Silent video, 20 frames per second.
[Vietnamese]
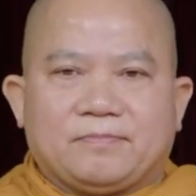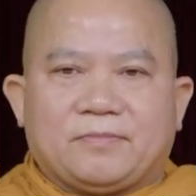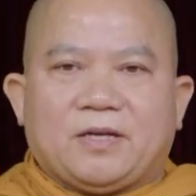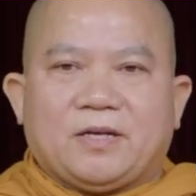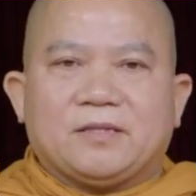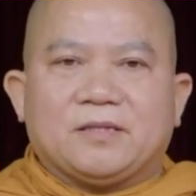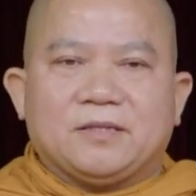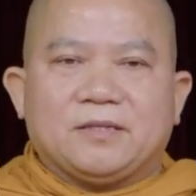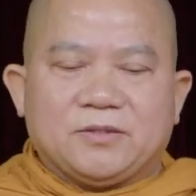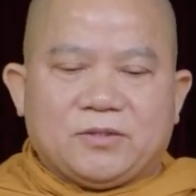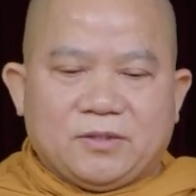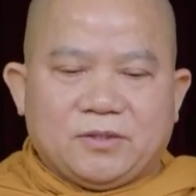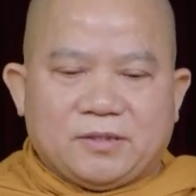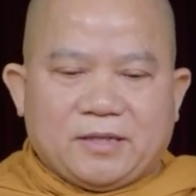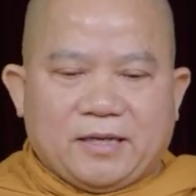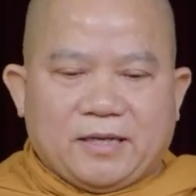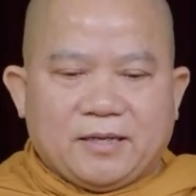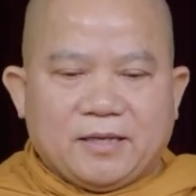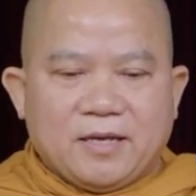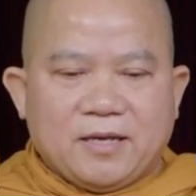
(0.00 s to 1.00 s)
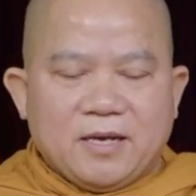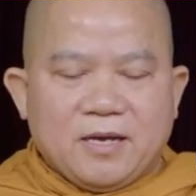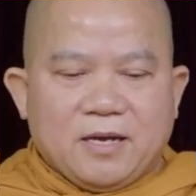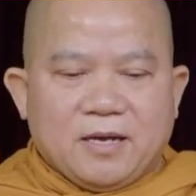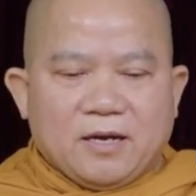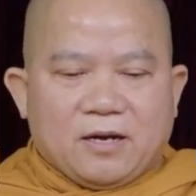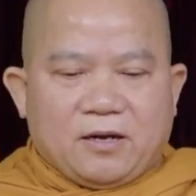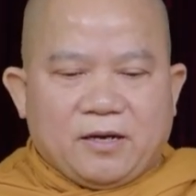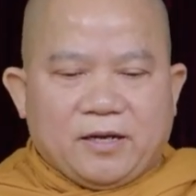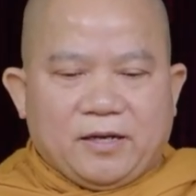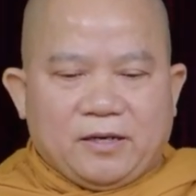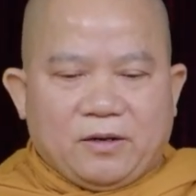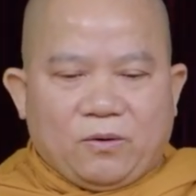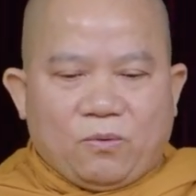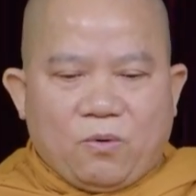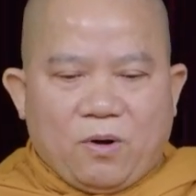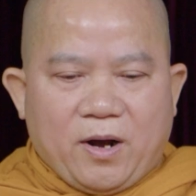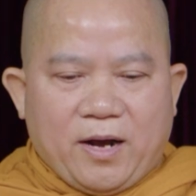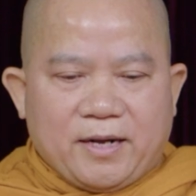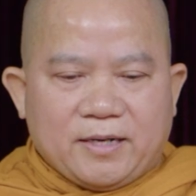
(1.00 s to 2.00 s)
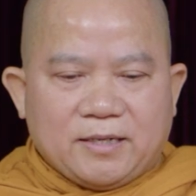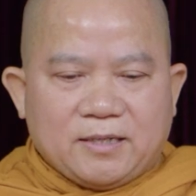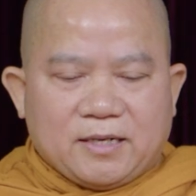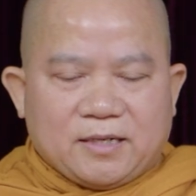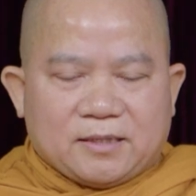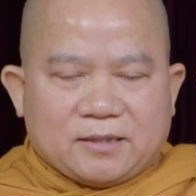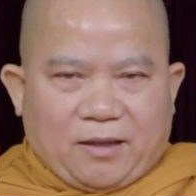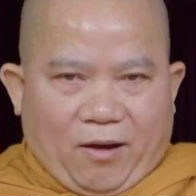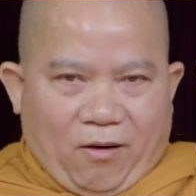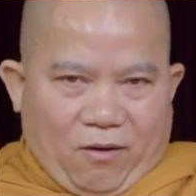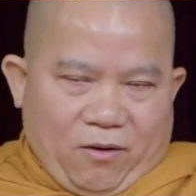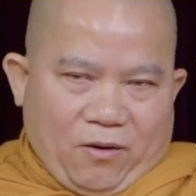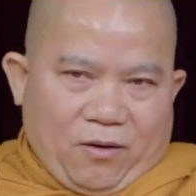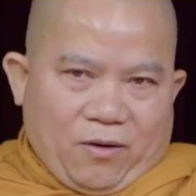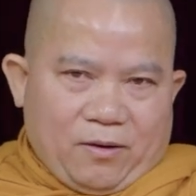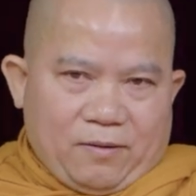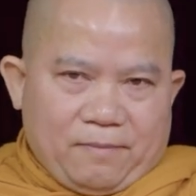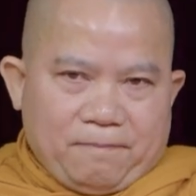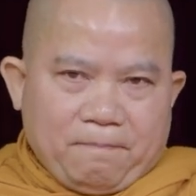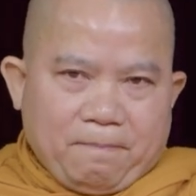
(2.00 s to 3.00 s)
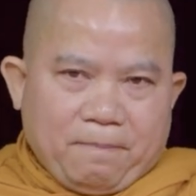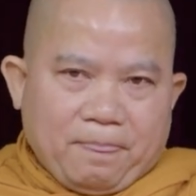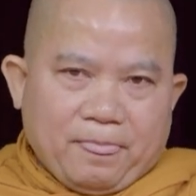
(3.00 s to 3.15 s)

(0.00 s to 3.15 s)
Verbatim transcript: nó tương xứng đây có nghĩa là quán cái thọ